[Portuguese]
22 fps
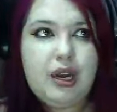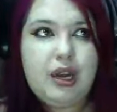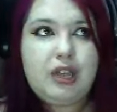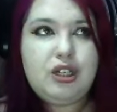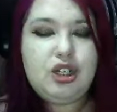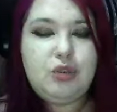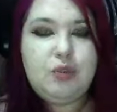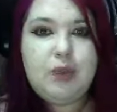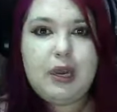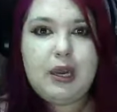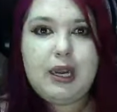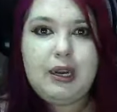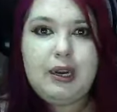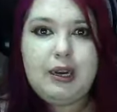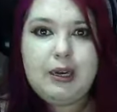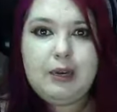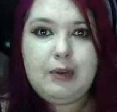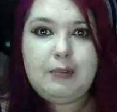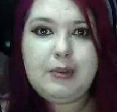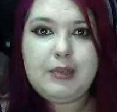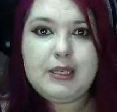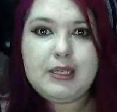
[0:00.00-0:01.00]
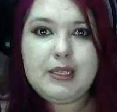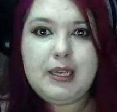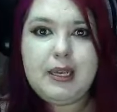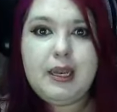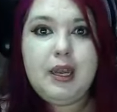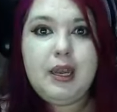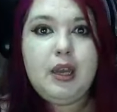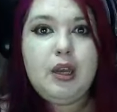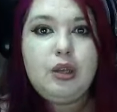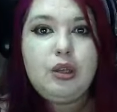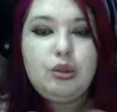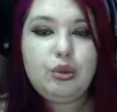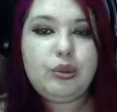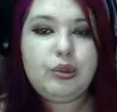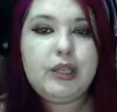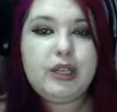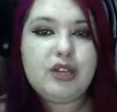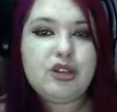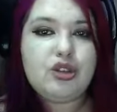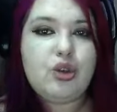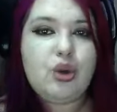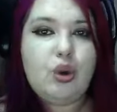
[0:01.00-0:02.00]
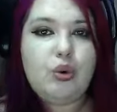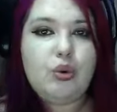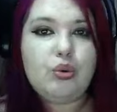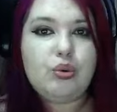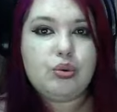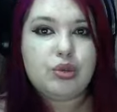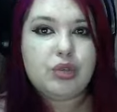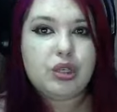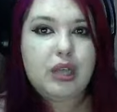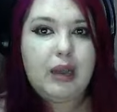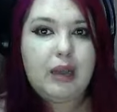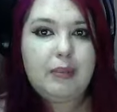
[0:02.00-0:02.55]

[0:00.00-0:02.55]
tipo aquele NPC do tesouro, sabe?